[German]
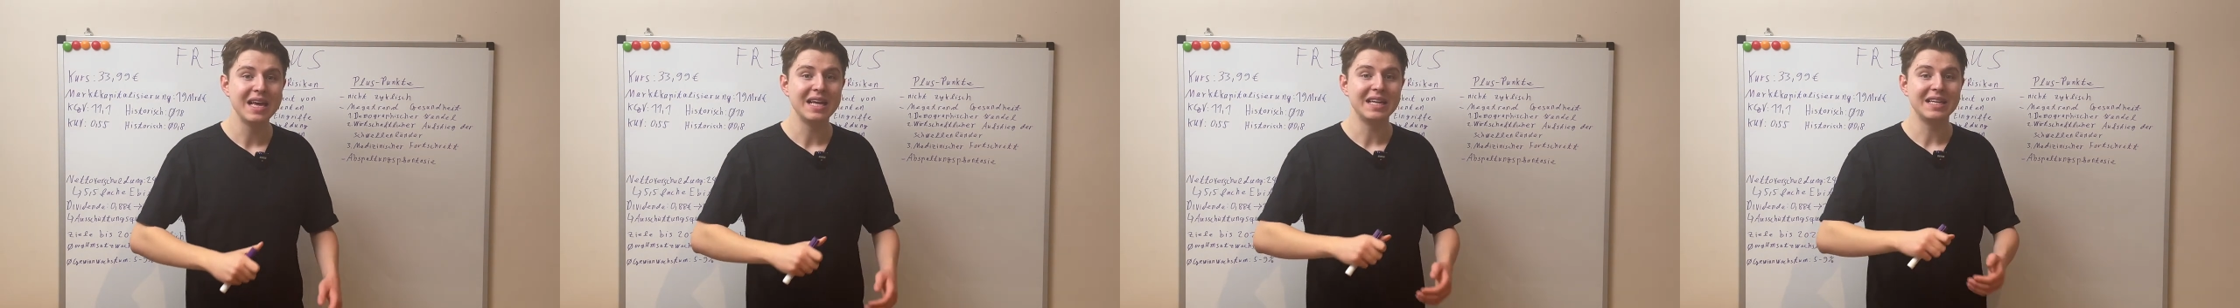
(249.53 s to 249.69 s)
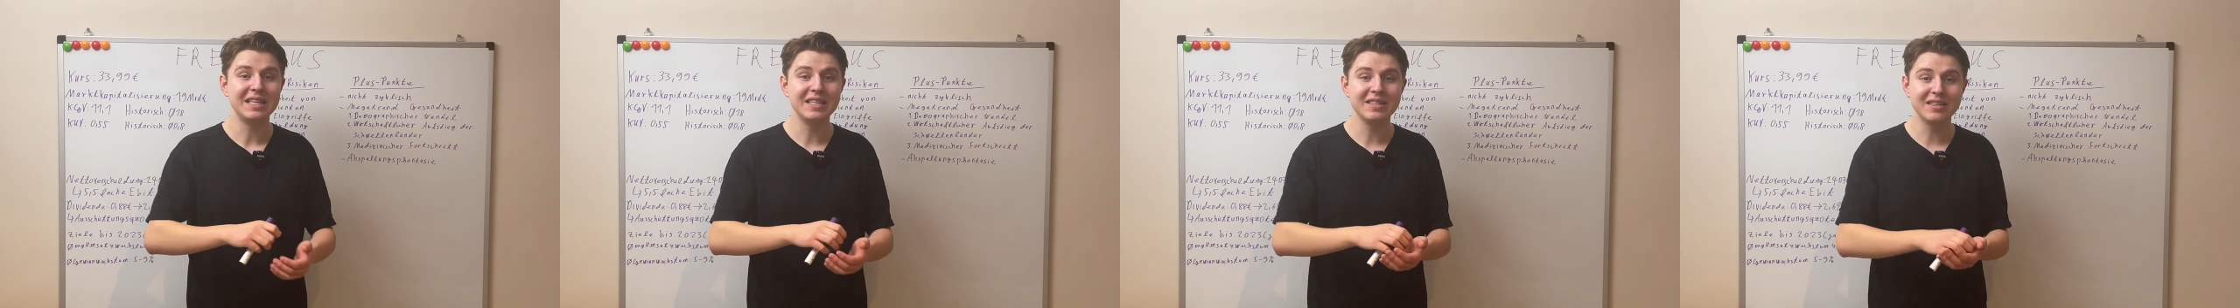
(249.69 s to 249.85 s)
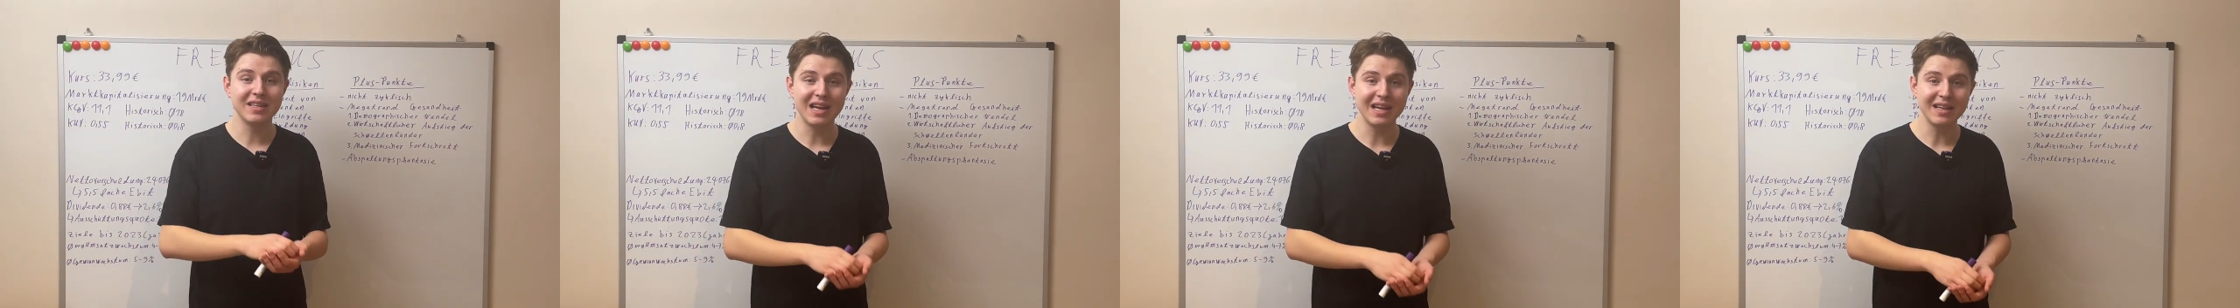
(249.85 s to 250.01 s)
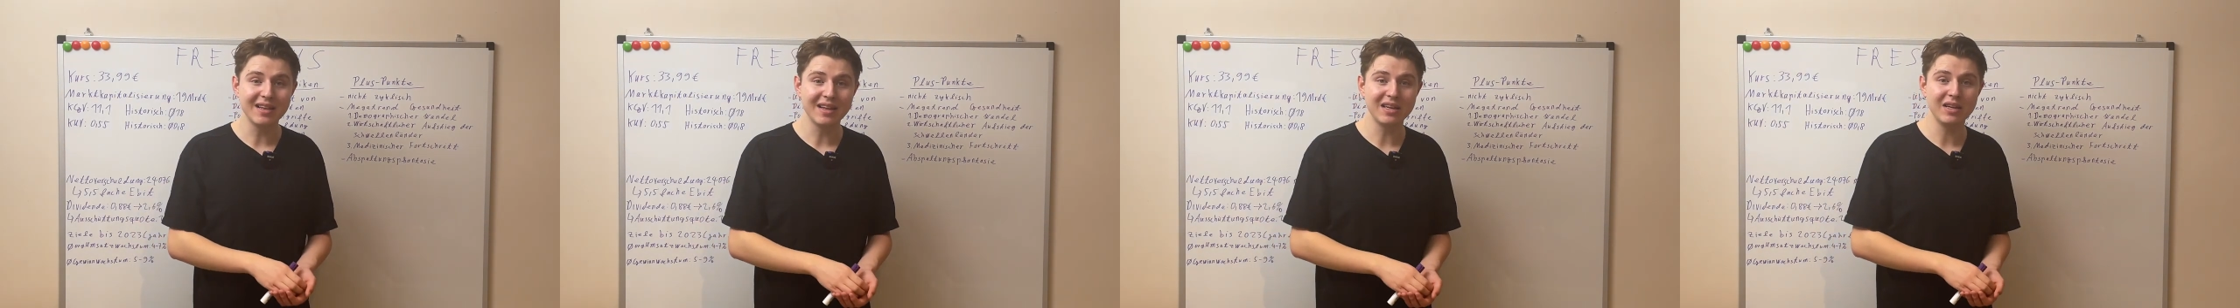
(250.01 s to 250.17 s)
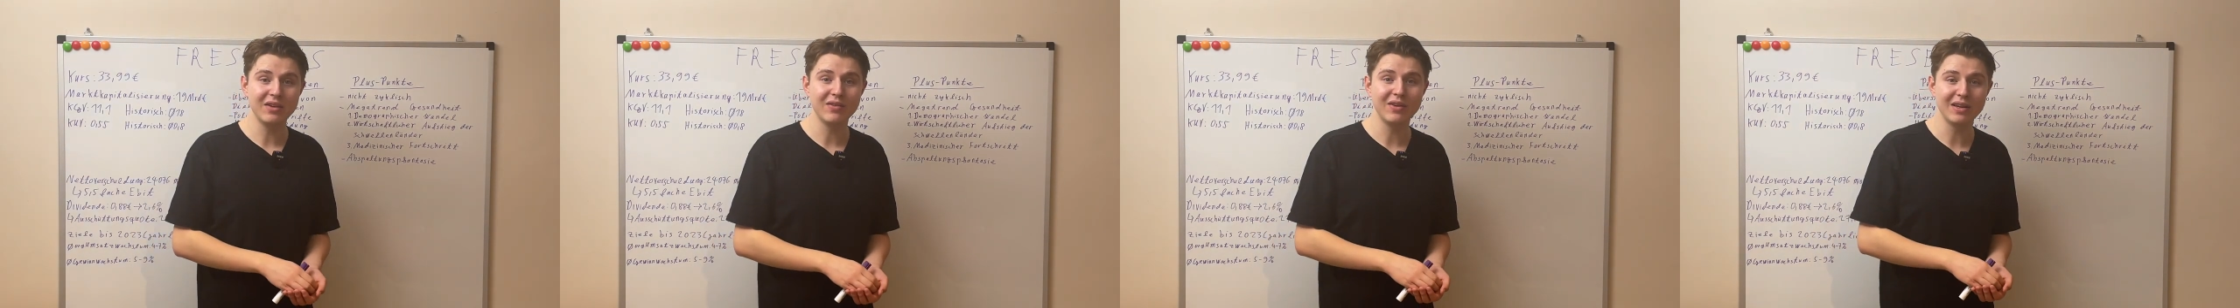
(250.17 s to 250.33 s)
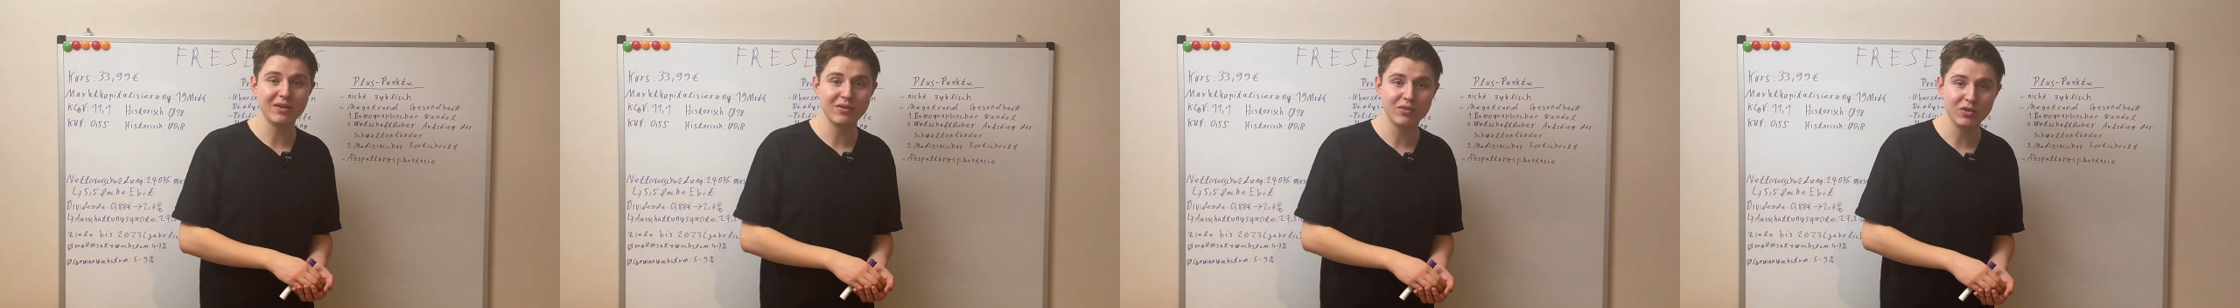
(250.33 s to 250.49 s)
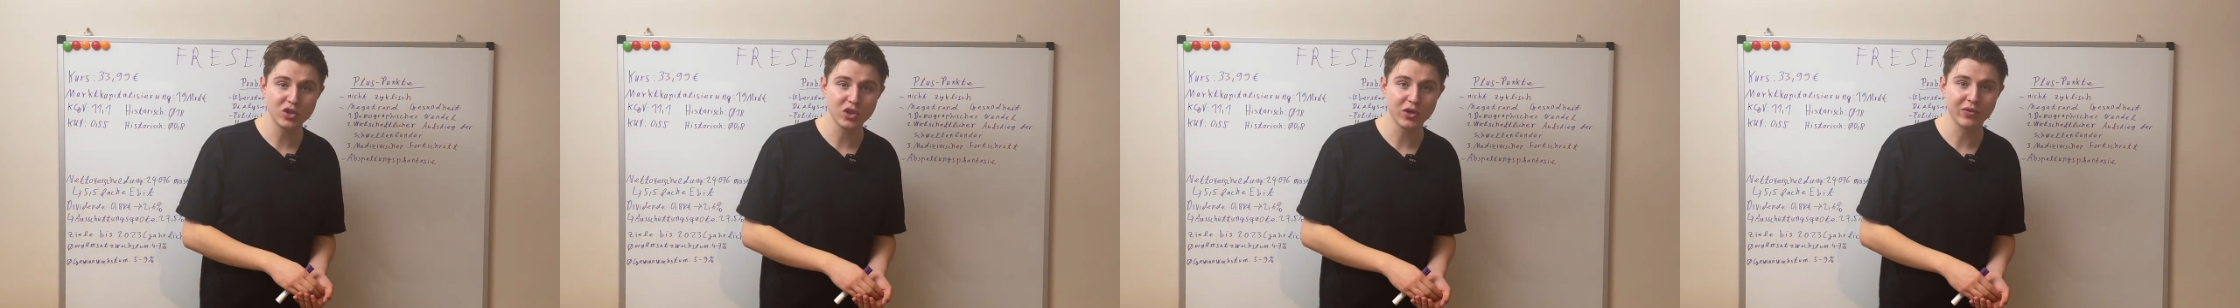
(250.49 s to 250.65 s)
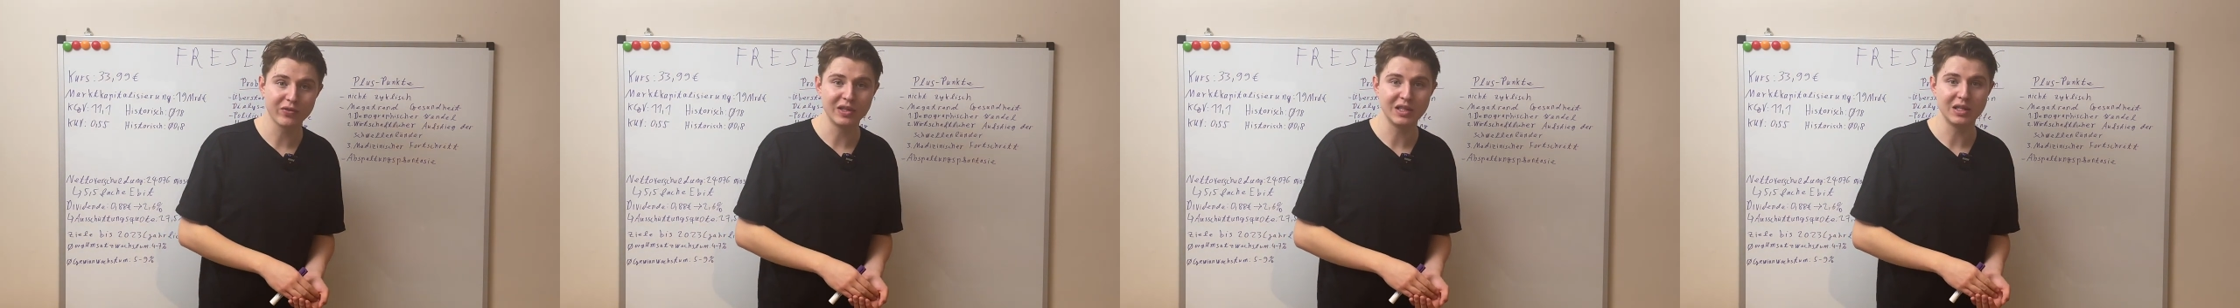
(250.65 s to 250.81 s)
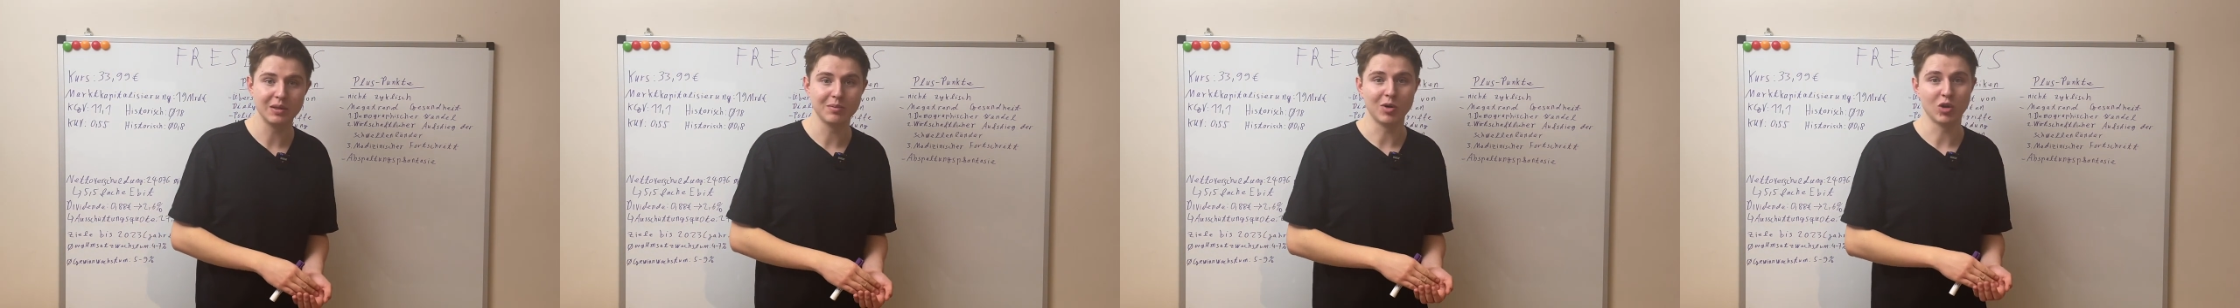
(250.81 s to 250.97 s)
Diese Länder, die werden
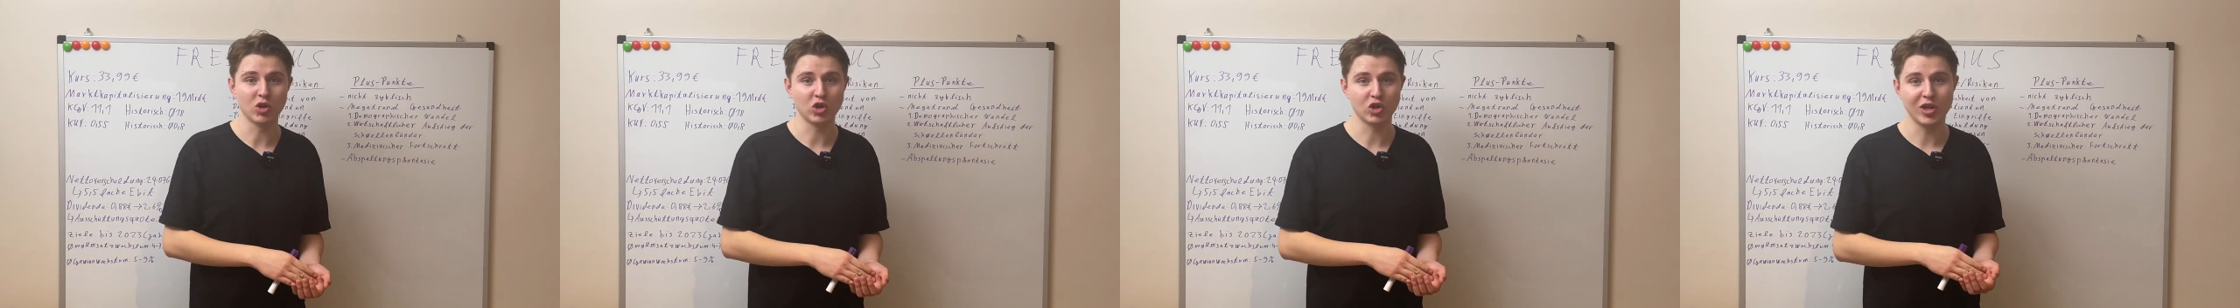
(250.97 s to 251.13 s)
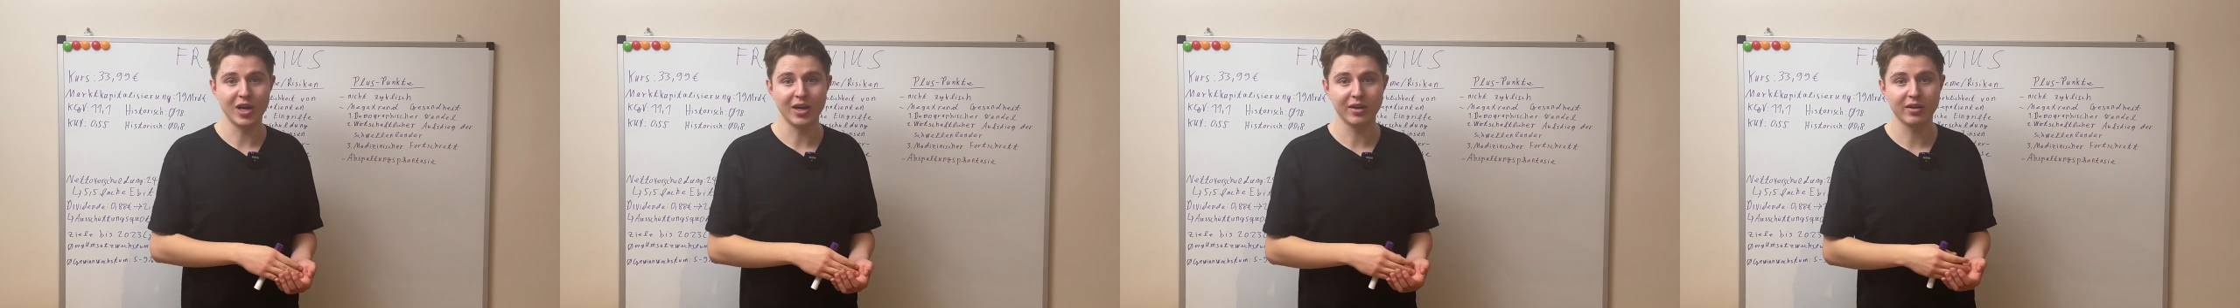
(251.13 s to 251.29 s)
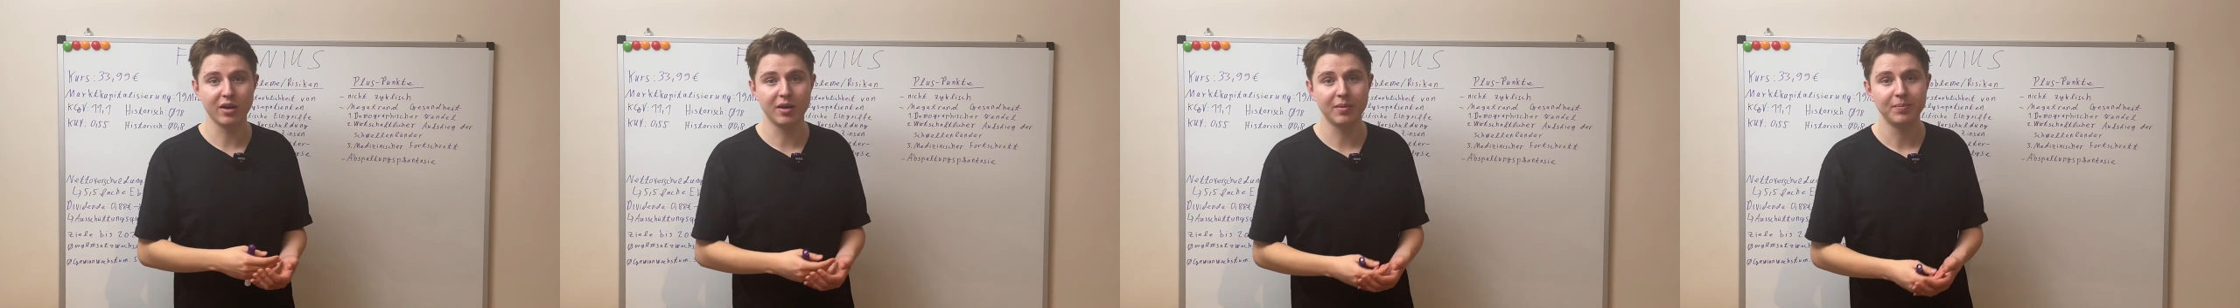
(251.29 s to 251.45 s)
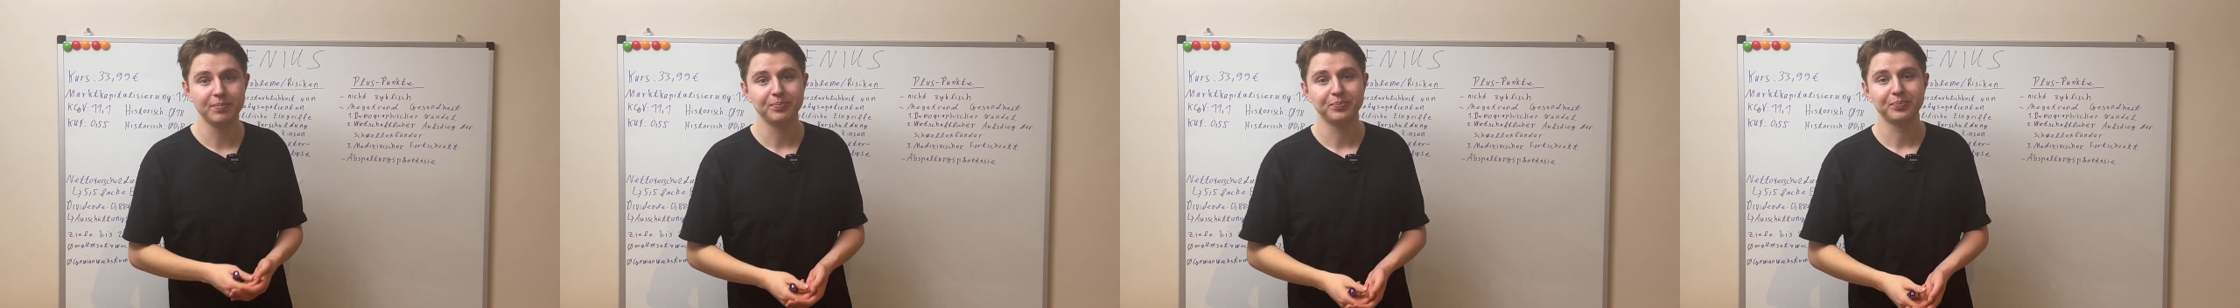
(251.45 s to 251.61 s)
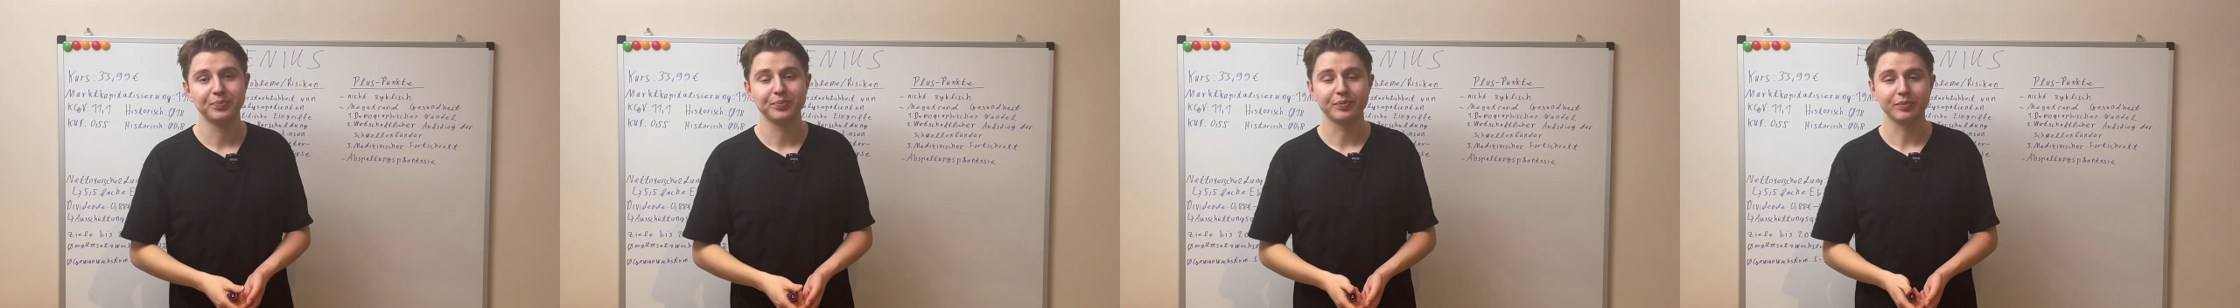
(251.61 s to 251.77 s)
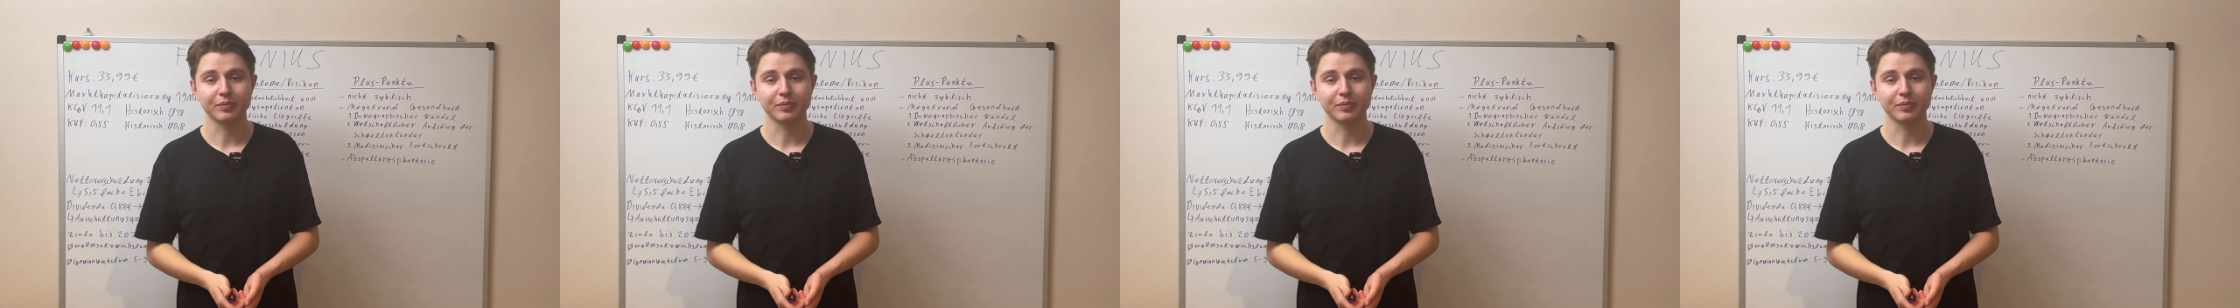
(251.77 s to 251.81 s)
wirtschaftlich immer stärker.